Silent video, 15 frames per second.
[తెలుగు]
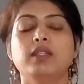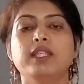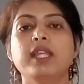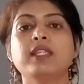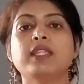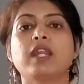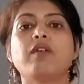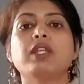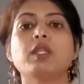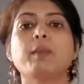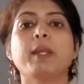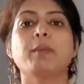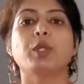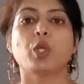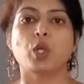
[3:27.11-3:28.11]
దీని తర్వాత
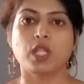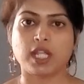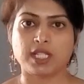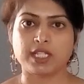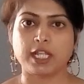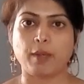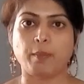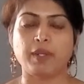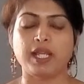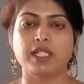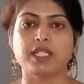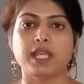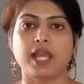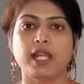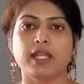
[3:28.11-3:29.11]
మనం రోడ్ టెస్ట్కి అప్లై
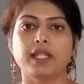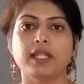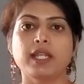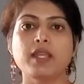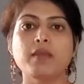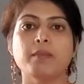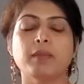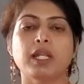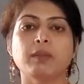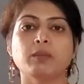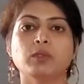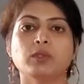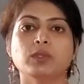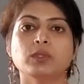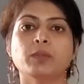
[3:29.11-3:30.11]
చేయాలంటే
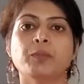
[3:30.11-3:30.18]
మనము